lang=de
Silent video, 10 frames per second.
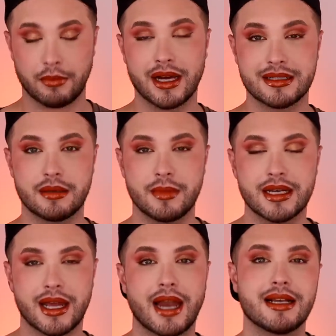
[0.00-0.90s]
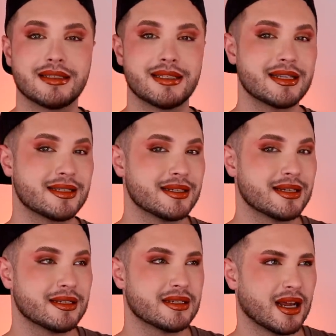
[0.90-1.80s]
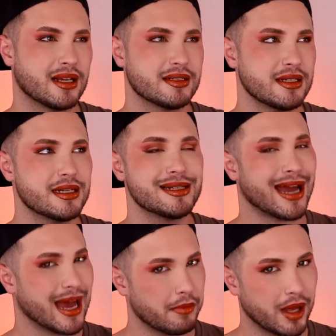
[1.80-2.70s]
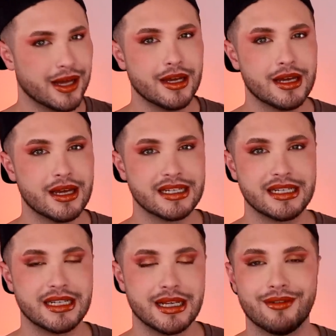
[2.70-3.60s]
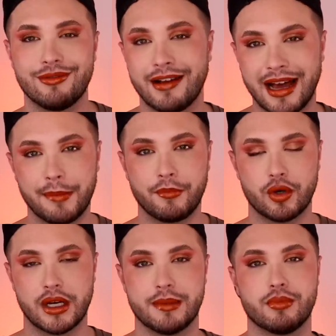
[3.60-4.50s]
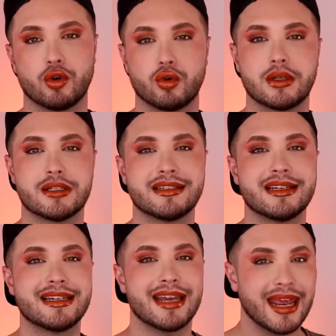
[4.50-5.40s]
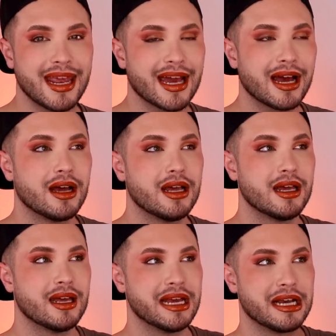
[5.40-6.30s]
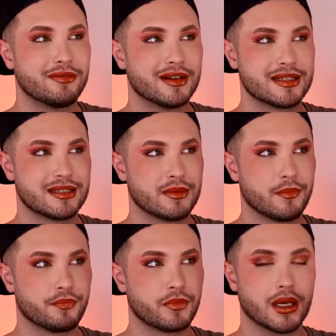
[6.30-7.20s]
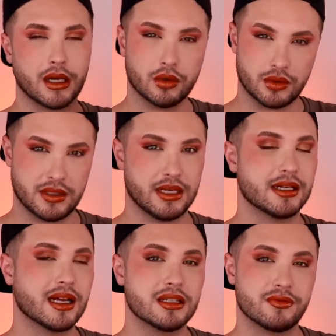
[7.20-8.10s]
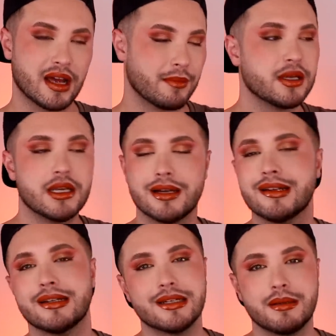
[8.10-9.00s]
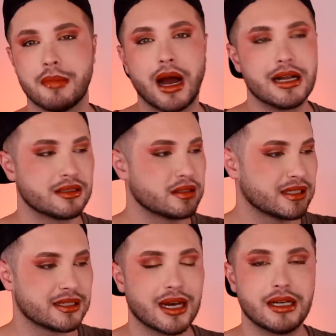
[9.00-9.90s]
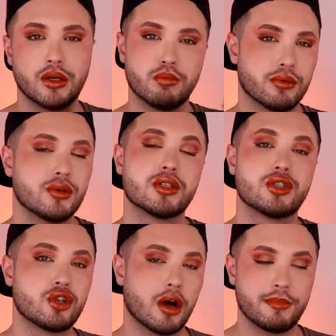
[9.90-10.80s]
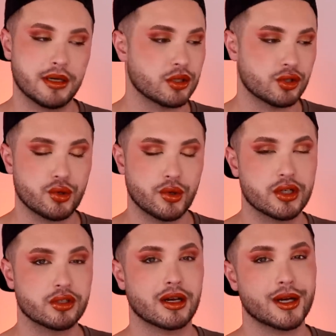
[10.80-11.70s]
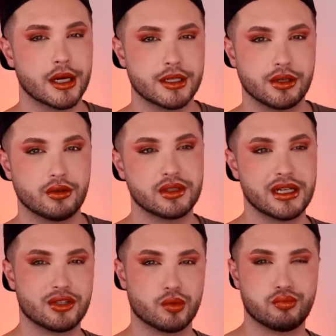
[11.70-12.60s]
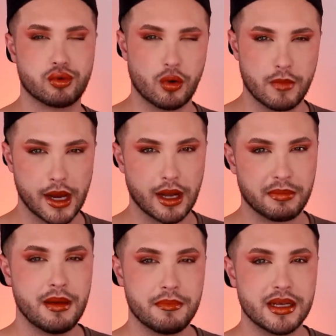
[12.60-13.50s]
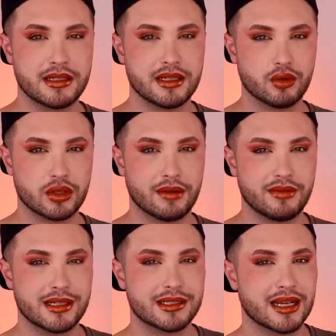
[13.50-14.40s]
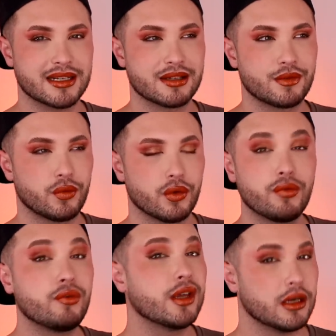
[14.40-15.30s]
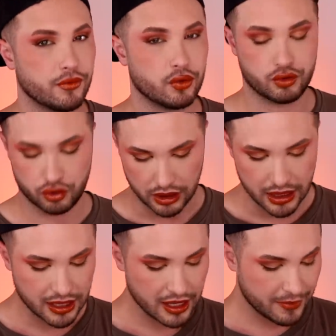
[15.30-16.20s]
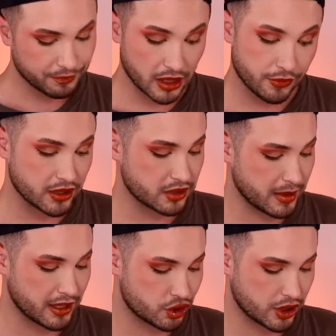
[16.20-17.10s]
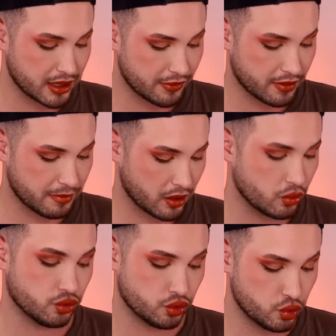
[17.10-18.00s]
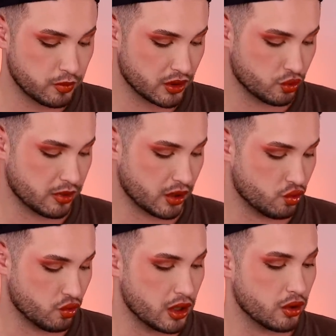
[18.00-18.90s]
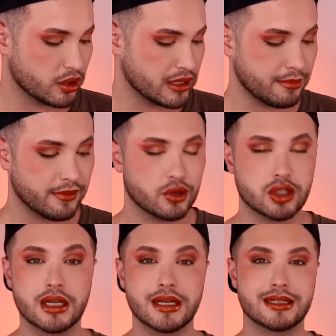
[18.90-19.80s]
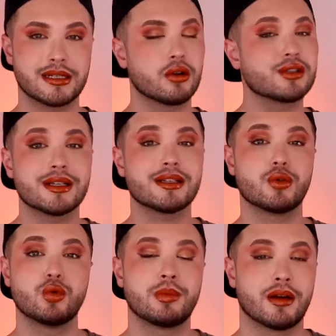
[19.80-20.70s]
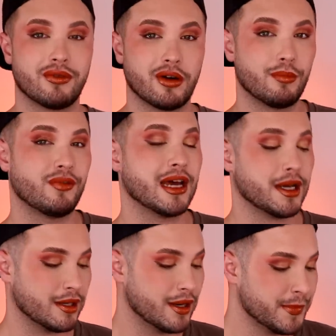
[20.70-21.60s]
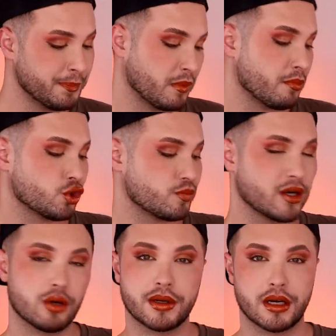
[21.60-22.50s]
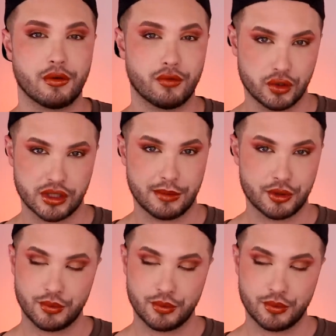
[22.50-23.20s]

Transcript: Preissegment angesetzt, äh, angesiedelt, aber die Farben oder die Produkte sind eher etwas reduzierter. Also wir haben hier niemals knallige, bunte, toppende Töne, sondern Artico ist eher so Pro-Make-up mäßig unterwegs, dass es für viele funktioniert. Ich finde das Packaging der Verpackung super, super cool und kann mir vorstellen, dass die auch sehr, sehr gut performen werden. Bin gespannt, ob ihr darauf Lust habt.